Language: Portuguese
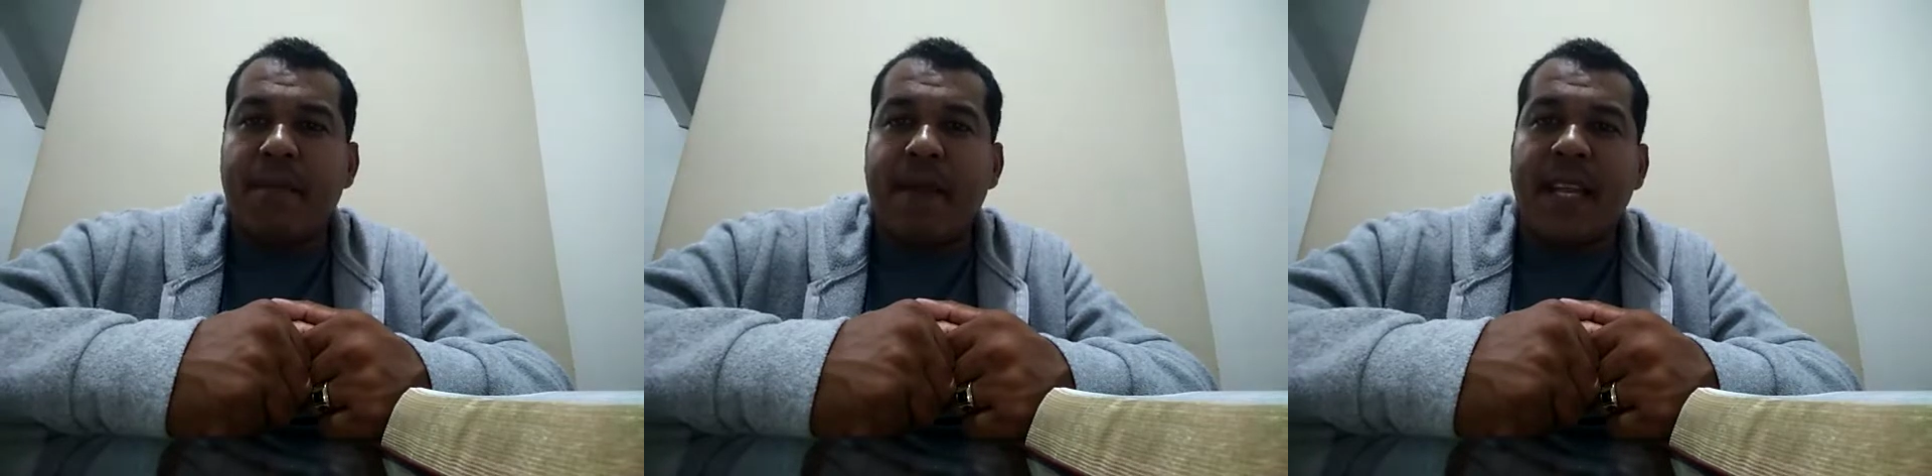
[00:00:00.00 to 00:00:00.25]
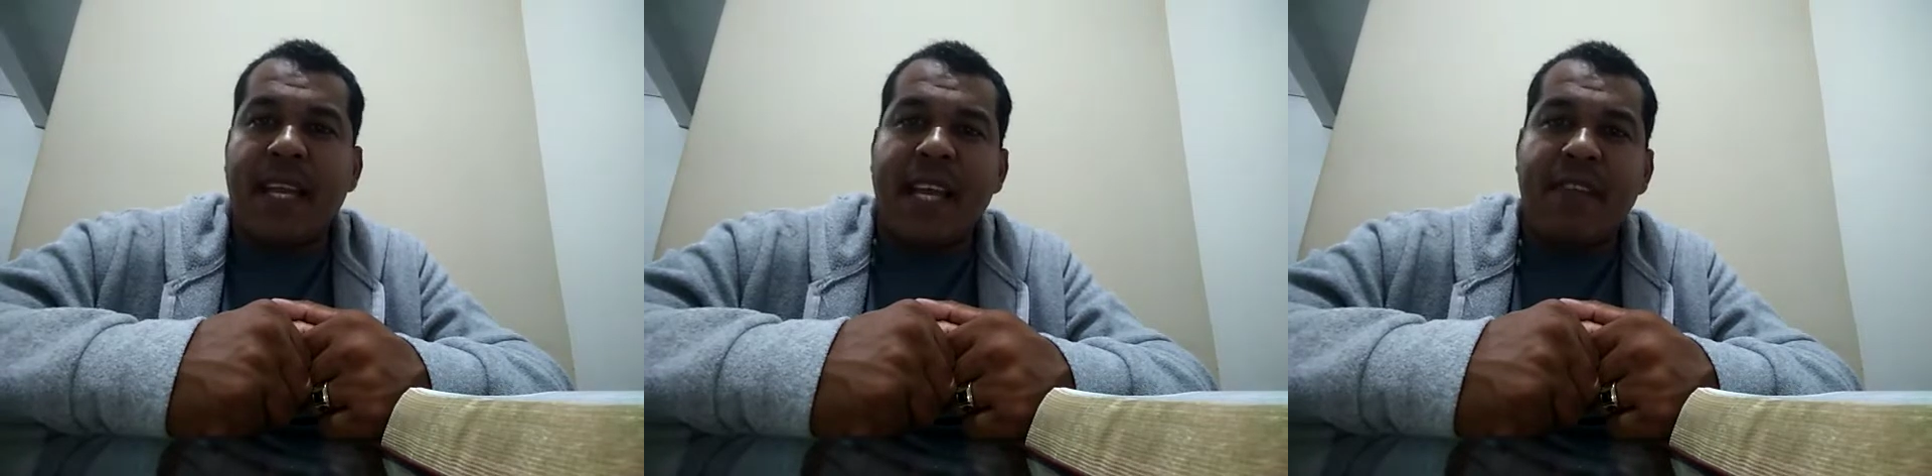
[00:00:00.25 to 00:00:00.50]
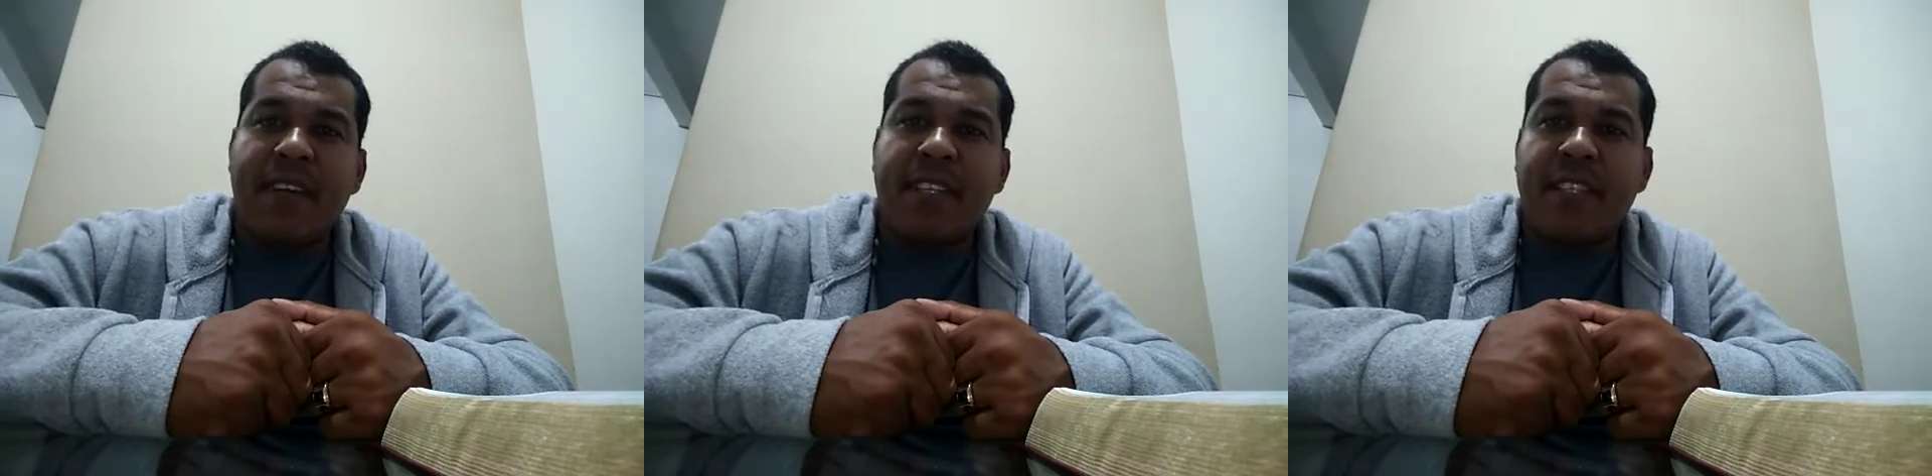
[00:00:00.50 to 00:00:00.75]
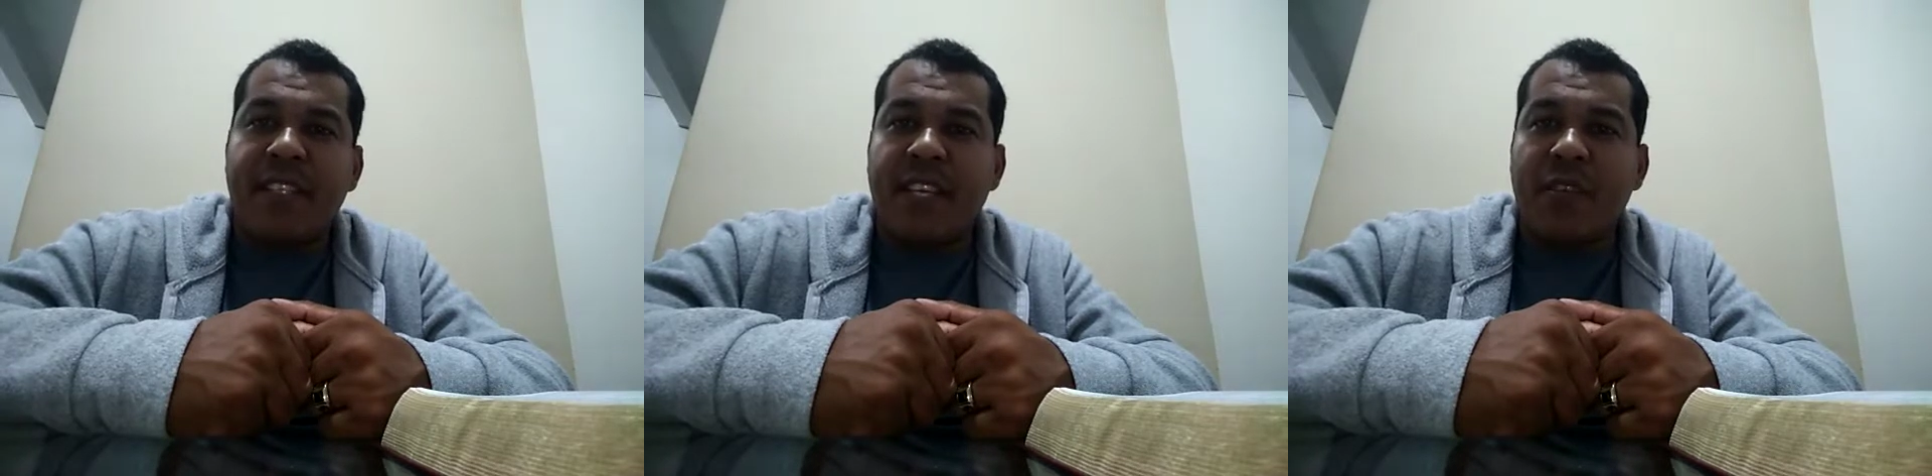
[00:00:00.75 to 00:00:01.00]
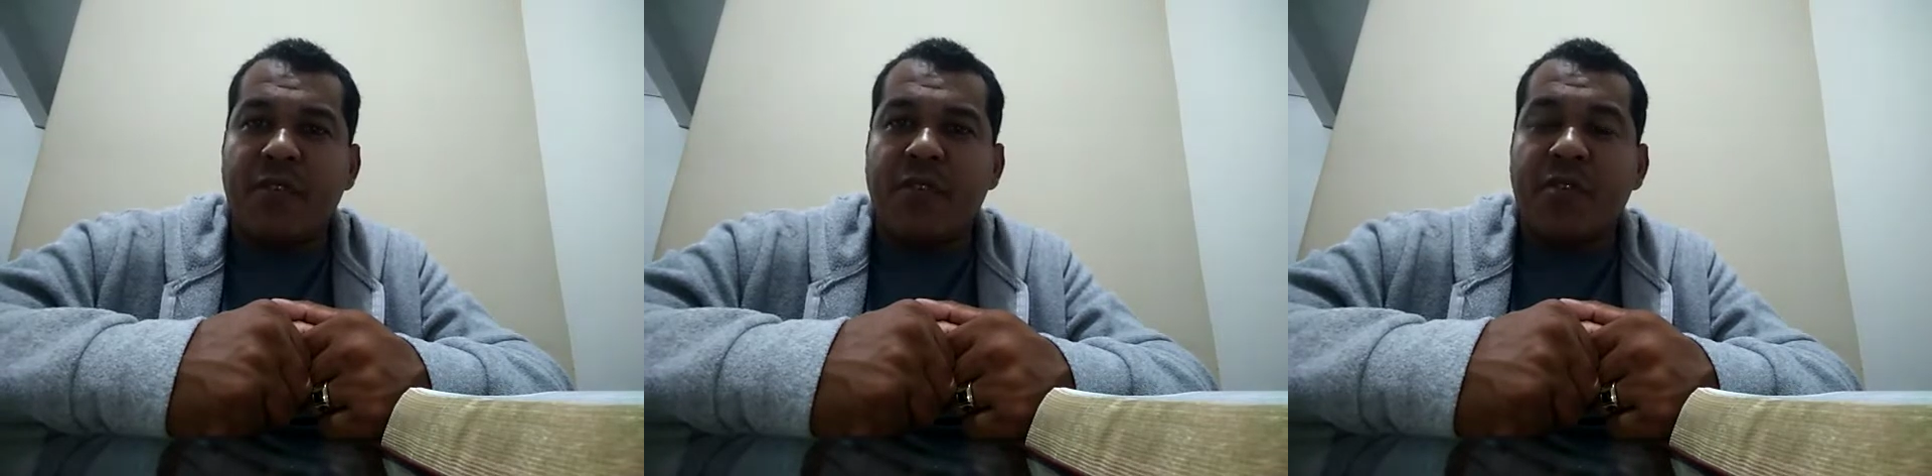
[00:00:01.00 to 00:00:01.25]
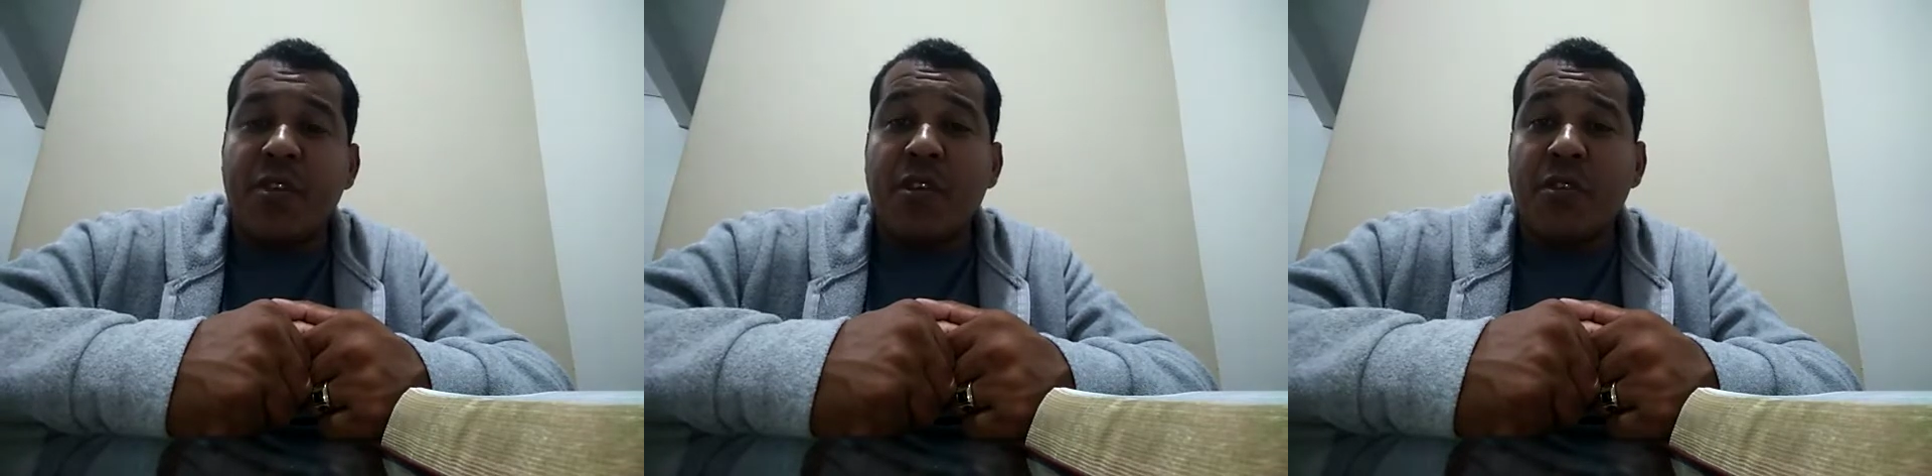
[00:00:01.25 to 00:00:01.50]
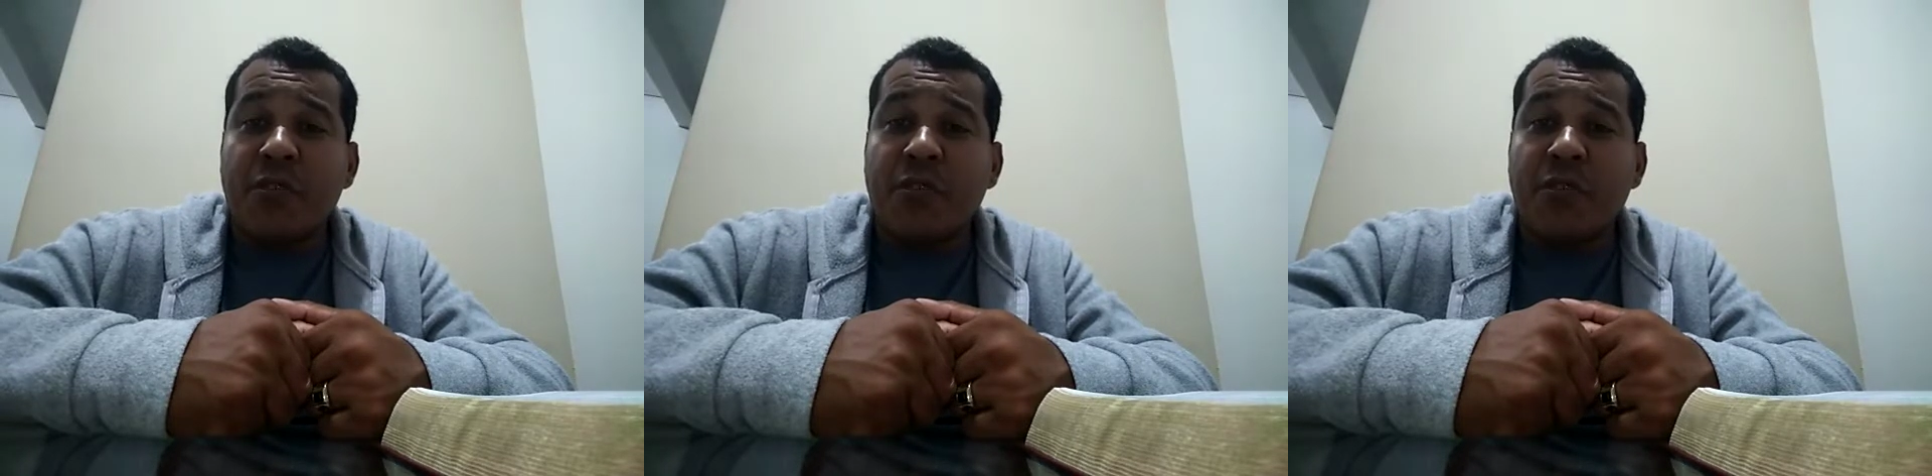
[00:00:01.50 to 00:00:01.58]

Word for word: a Palavra de Deus,